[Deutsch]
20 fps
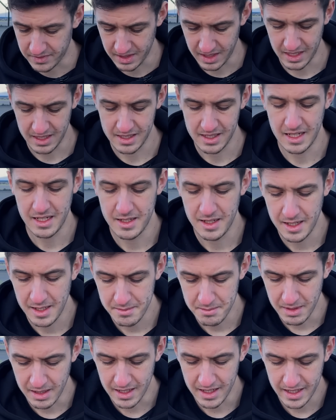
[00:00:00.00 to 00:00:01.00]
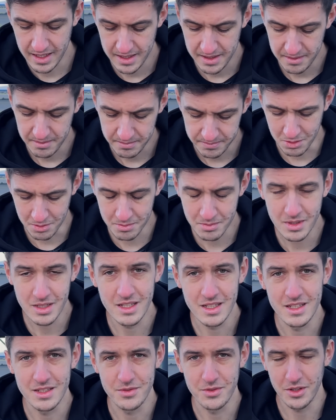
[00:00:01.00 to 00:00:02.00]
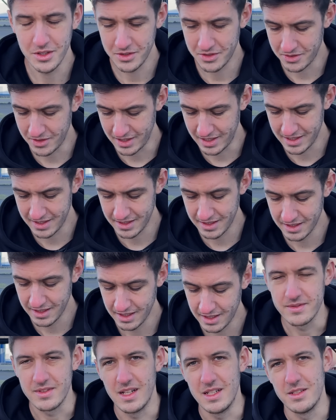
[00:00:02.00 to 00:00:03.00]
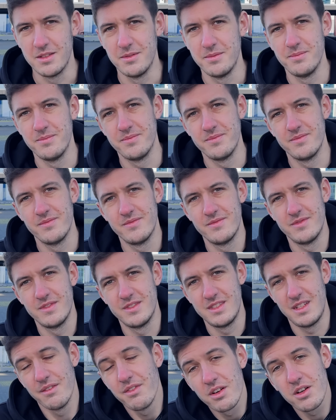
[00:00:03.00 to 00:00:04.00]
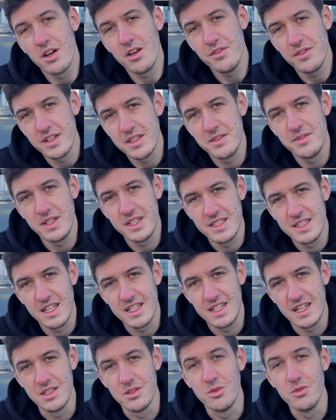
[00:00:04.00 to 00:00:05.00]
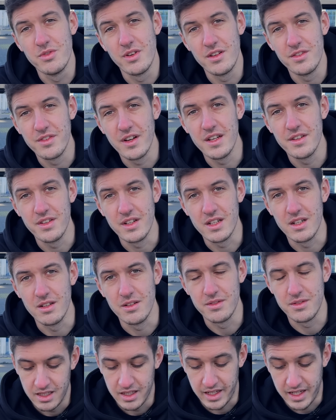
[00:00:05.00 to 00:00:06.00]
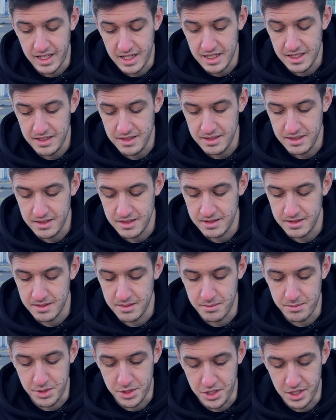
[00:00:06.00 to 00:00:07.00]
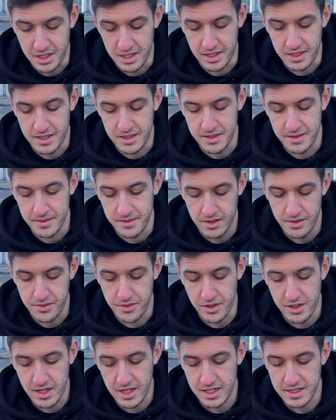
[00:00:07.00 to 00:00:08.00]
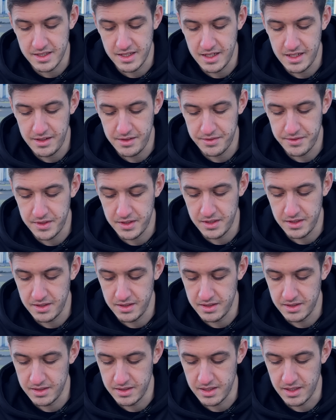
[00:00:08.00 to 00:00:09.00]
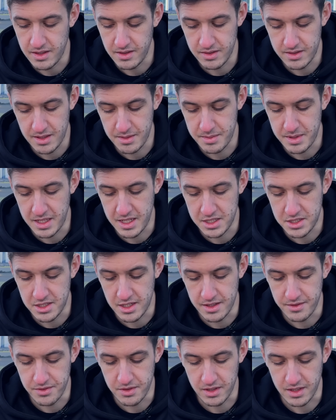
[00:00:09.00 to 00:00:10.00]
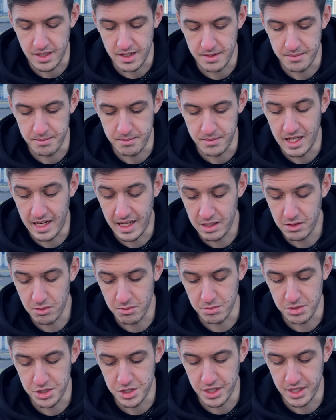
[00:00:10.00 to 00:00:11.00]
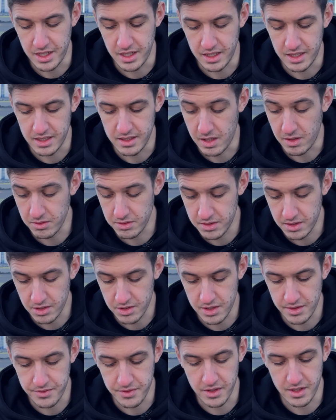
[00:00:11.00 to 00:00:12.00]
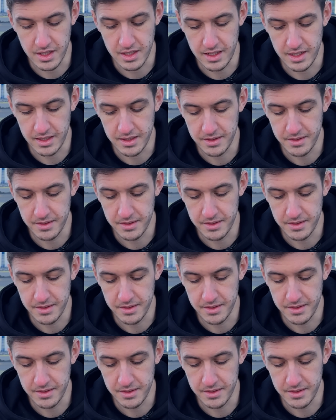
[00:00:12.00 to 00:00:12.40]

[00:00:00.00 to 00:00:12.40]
Jetzt gehe ich da eben mal rein, um äh, das vorzulesen. Also der Verkäufer hat es, wie gesagt, als unfallfrei verkauft. Räder beschädigt. Vorderachshälfte außerhalb der Herstellervorgaben. Lenkung beschädigt. Austausch erforderlich.